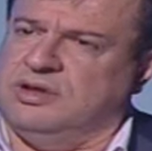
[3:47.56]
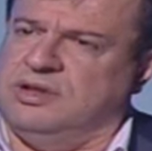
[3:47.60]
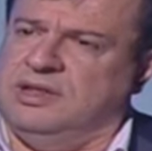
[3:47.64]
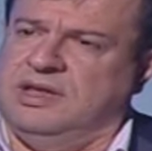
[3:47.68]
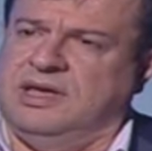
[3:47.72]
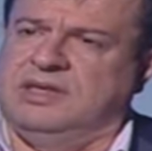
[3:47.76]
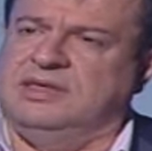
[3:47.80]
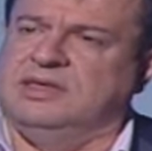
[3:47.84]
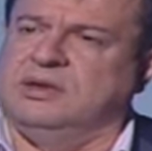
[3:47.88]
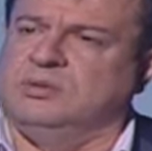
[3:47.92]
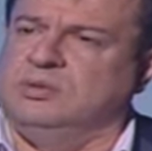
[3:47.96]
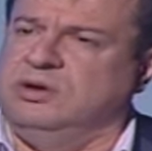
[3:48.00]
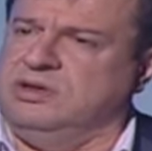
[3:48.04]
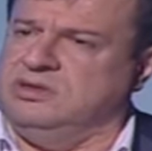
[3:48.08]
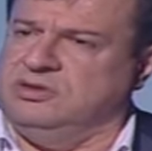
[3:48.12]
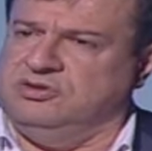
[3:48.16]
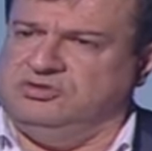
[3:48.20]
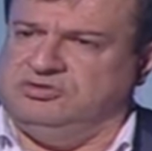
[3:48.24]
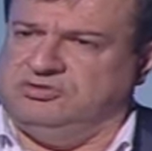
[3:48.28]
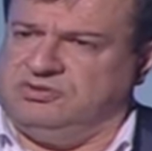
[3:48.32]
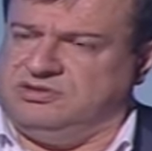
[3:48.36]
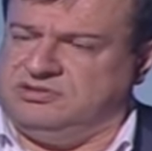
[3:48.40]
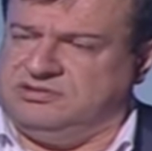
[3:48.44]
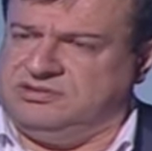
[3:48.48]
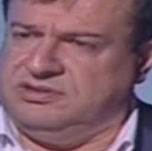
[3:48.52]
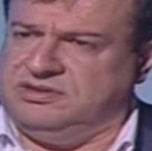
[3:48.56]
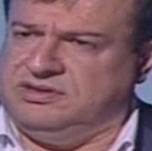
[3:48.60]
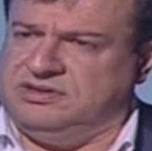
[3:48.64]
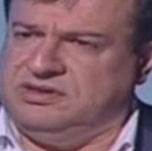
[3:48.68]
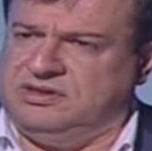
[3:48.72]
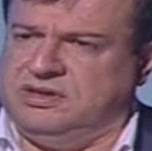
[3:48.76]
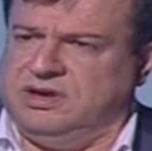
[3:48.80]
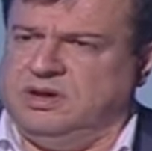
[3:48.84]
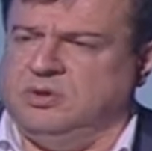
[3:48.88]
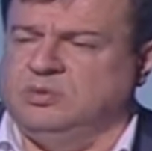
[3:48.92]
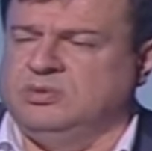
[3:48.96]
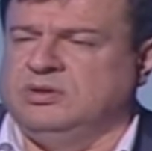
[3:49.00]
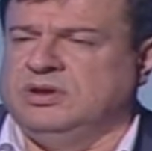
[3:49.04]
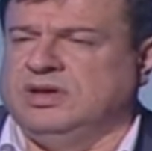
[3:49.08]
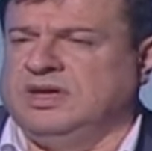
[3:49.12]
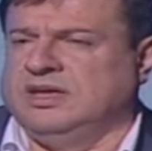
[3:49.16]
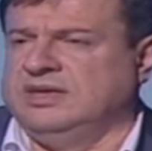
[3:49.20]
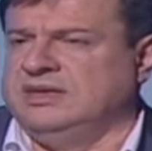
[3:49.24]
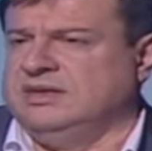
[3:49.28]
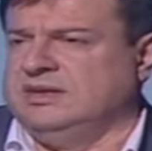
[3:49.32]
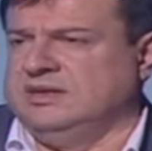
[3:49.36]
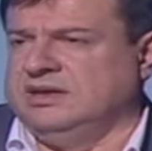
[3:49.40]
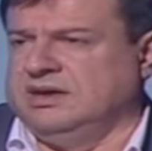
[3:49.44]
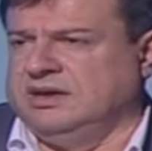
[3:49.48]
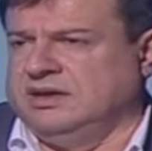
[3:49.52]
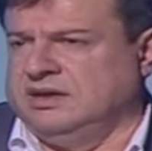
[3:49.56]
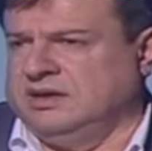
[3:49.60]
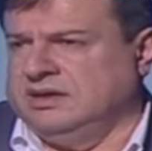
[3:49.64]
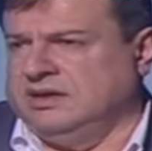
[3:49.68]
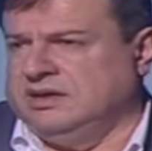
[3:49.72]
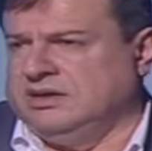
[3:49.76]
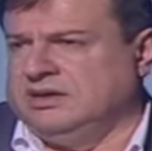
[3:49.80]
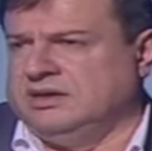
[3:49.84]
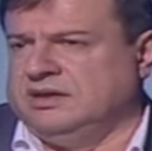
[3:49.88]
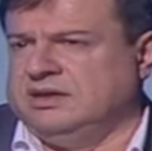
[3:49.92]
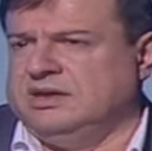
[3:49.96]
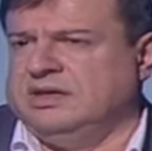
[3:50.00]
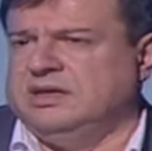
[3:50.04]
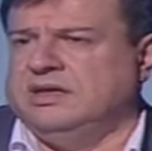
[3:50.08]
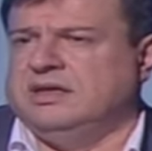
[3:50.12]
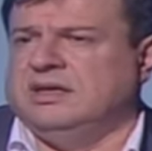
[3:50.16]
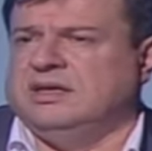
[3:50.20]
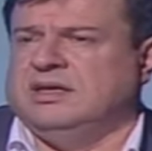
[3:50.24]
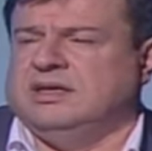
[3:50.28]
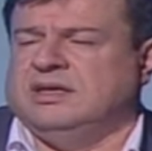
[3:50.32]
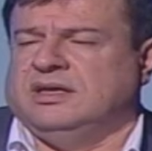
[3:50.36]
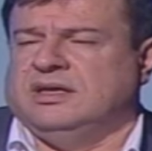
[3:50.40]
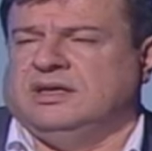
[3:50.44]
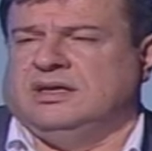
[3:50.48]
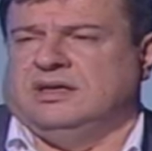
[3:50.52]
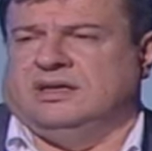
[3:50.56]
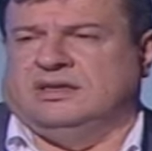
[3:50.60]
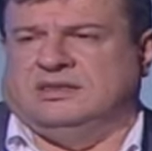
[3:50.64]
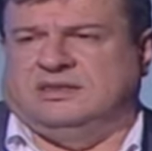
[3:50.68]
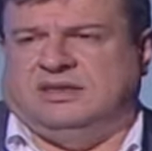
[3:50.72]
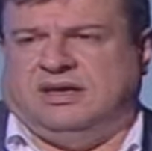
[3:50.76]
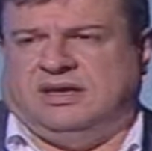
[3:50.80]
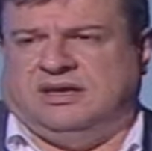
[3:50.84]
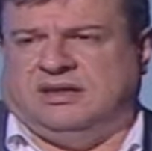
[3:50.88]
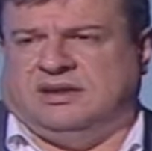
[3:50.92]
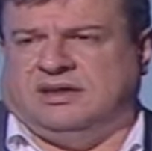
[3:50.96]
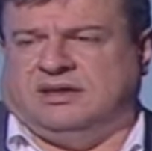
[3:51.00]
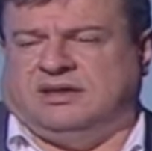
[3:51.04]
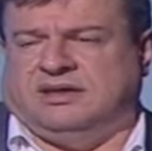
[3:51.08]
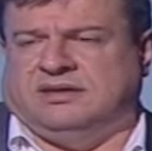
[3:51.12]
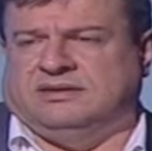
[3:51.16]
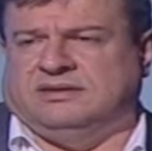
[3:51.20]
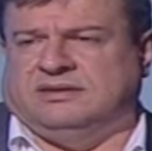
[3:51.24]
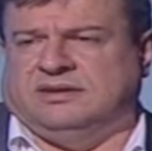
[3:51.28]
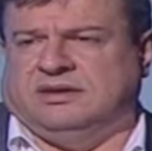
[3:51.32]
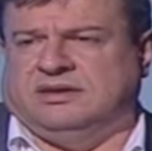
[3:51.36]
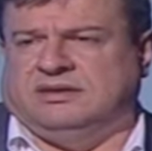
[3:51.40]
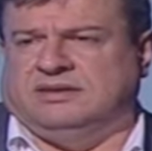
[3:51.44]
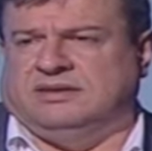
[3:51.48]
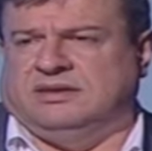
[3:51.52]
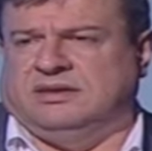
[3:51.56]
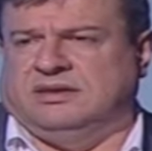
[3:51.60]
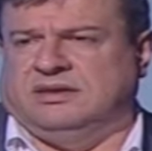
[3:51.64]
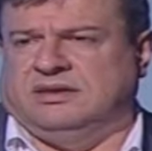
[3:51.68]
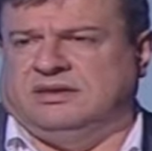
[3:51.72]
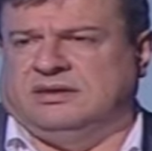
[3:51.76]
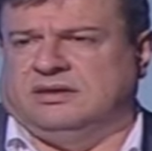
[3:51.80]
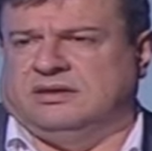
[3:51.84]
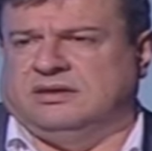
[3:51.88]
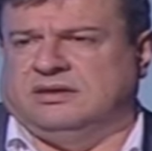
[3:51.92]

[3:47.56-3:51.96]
لاي وحده شرطي او لاي دائرة قضائية ثلاث شهور